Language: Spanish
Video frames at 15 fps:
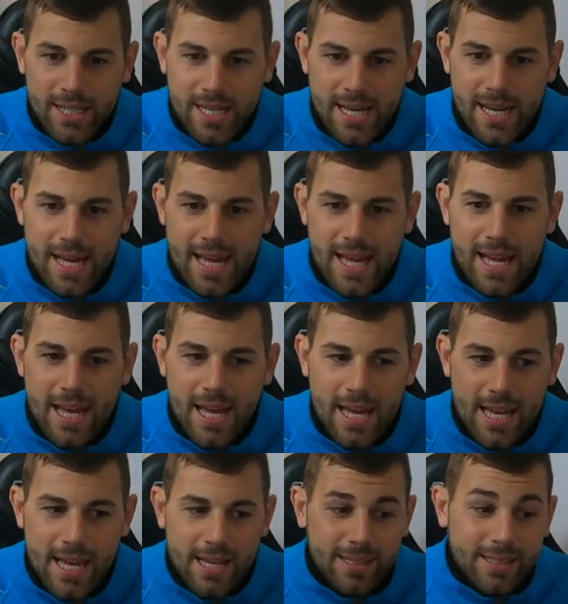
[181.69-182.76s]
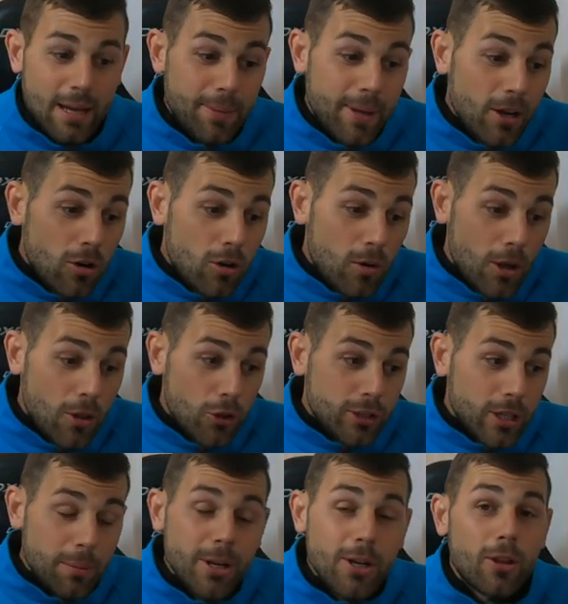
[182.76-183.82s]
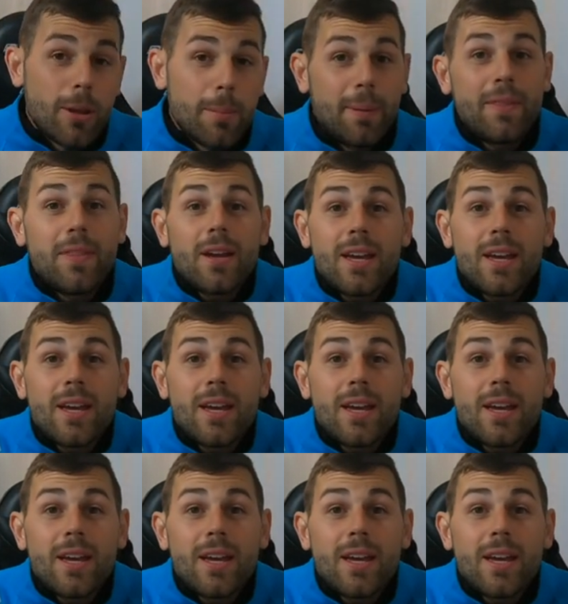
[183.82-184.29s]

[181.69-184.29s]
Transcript: Eh, también cuando termino, depende